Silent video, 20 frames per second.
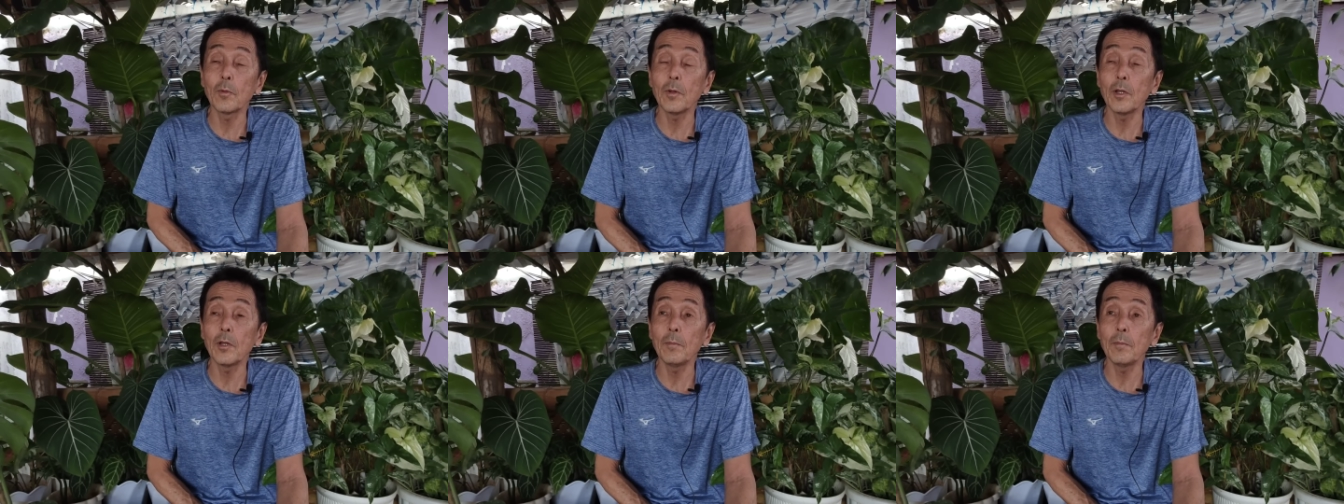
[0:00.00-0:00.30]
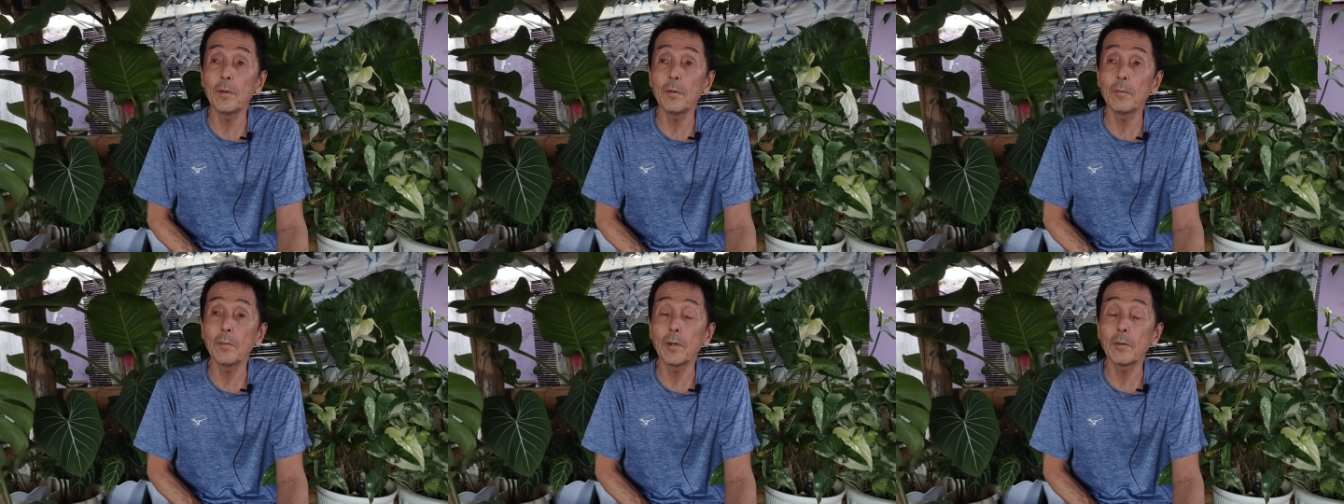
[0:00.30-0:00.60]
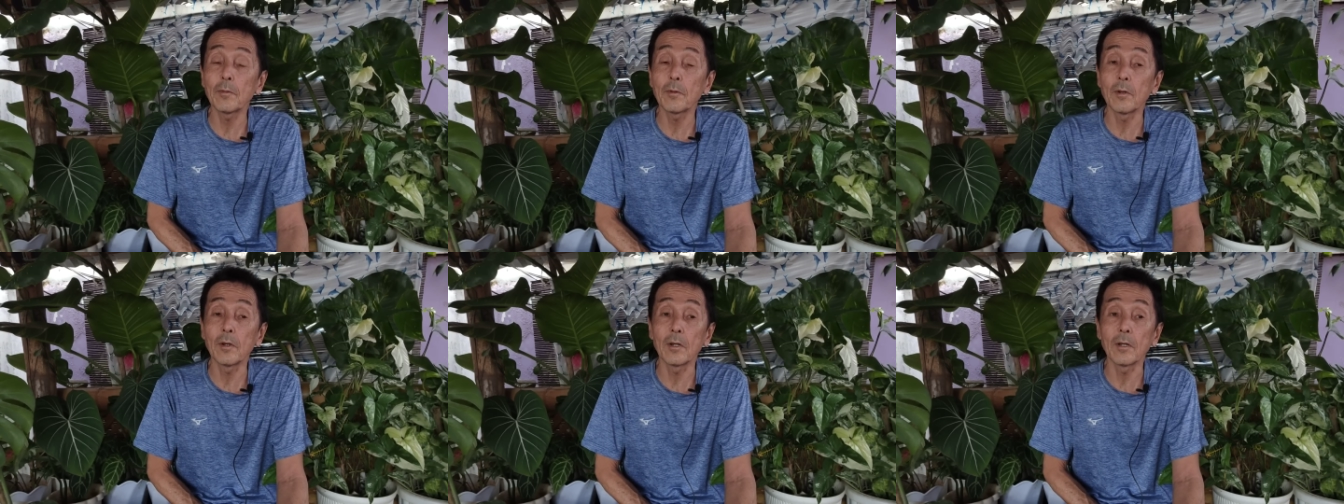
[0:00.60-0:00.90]

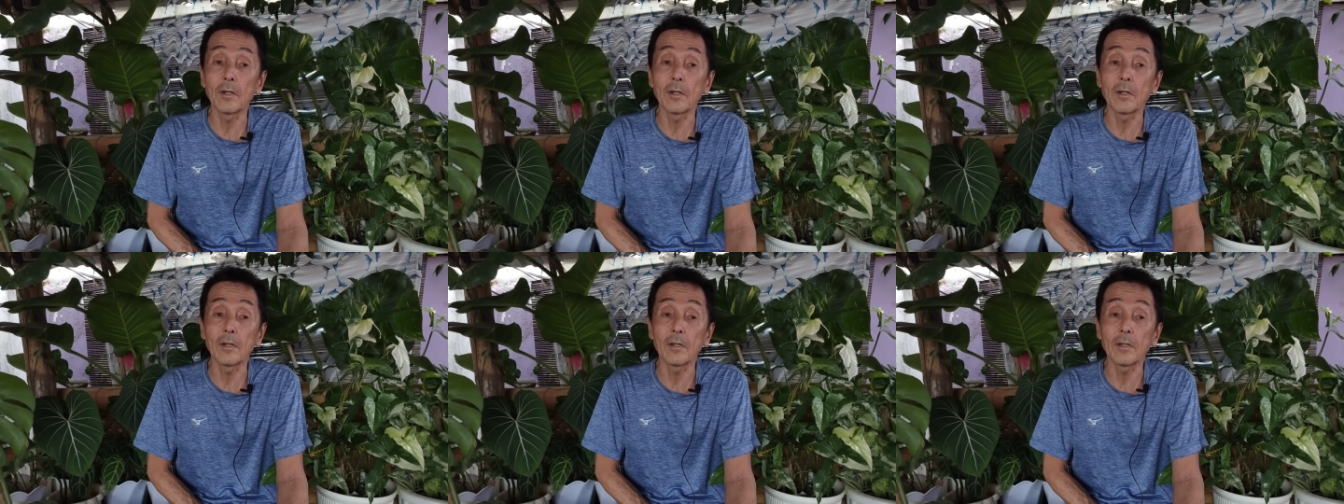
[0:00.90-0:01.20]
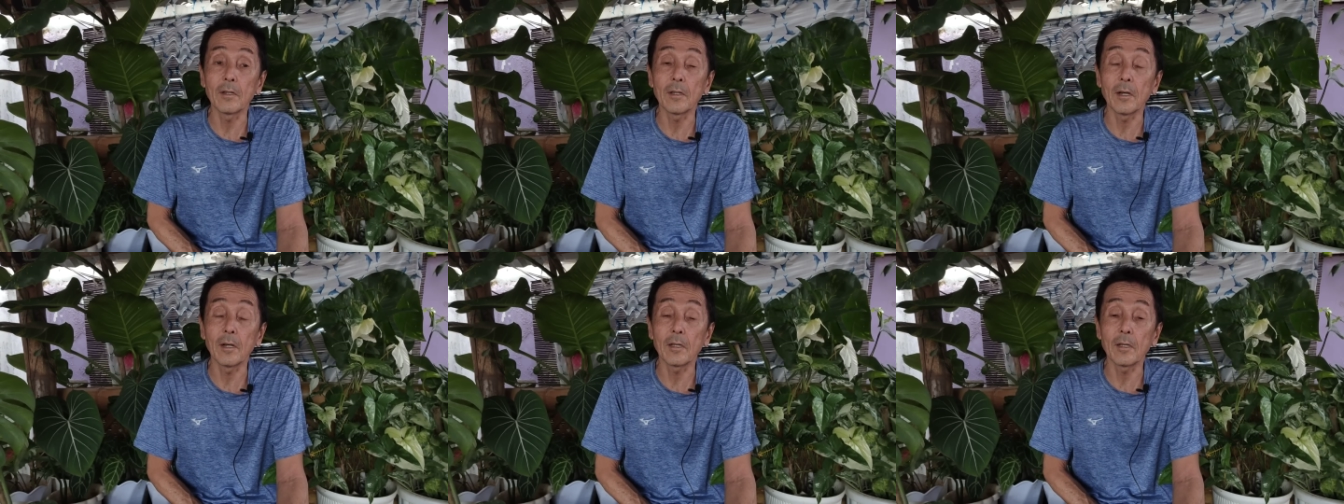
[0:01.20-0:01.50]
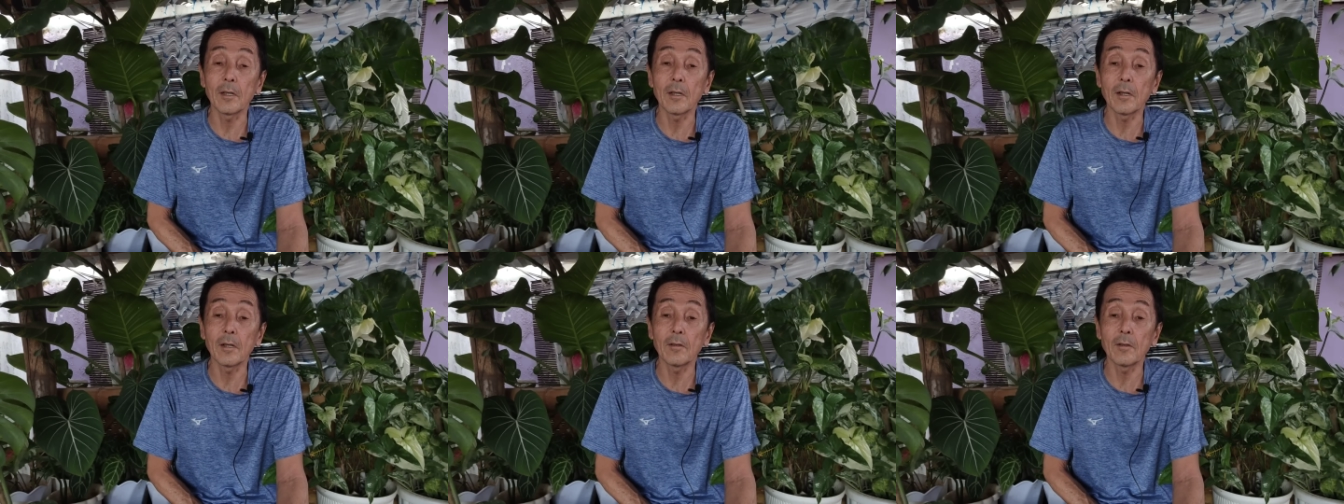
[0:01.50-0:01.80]
フィリピンパブなんかで
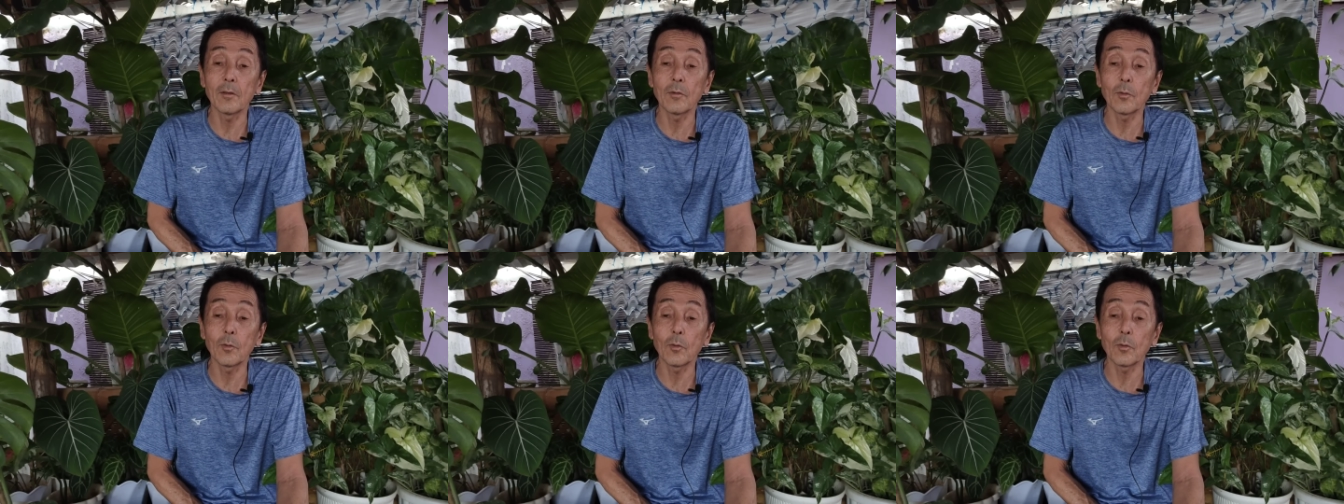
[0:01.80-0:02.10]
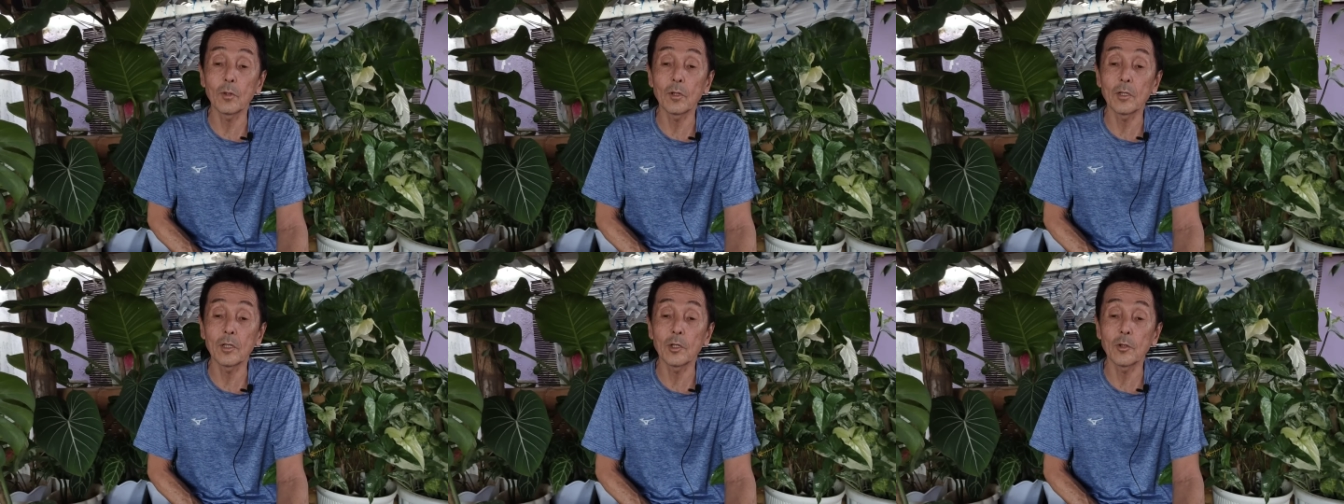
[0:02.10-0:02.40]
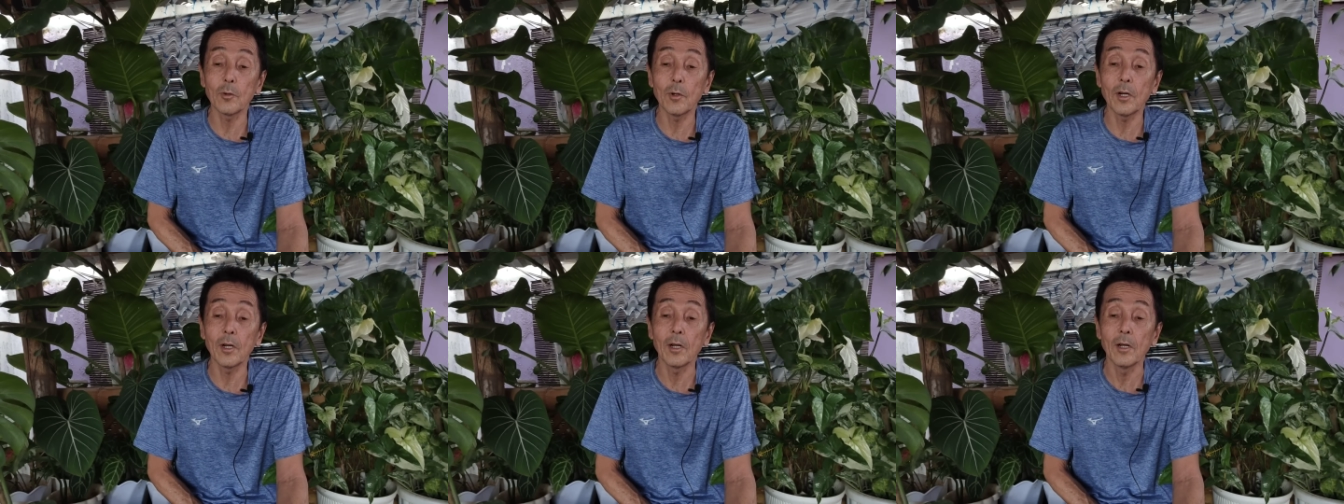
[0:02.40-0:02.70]
働いてる子た
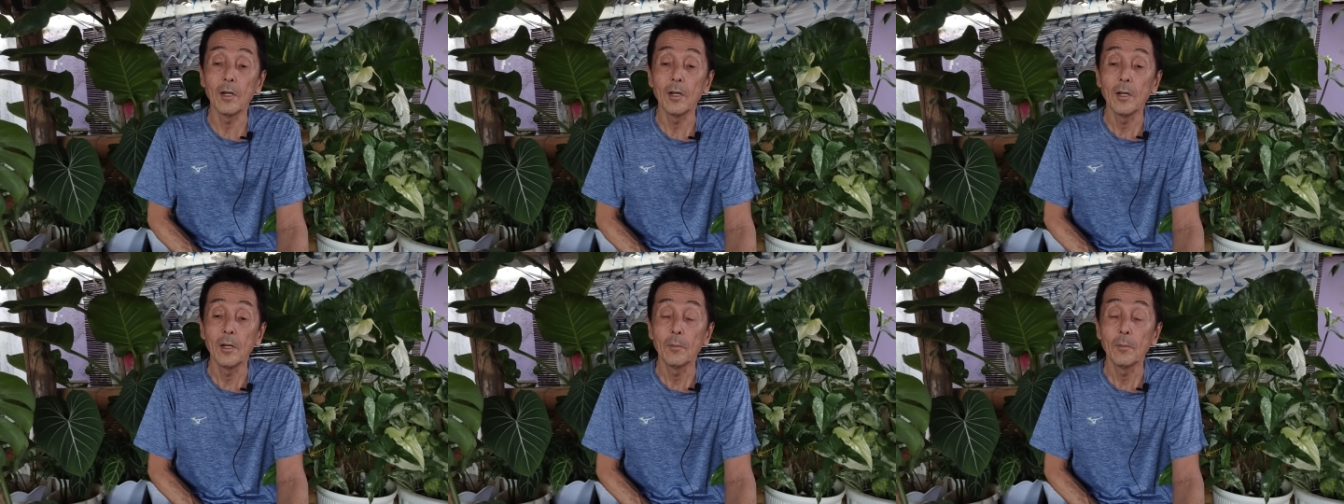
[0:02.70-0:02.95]
ちは、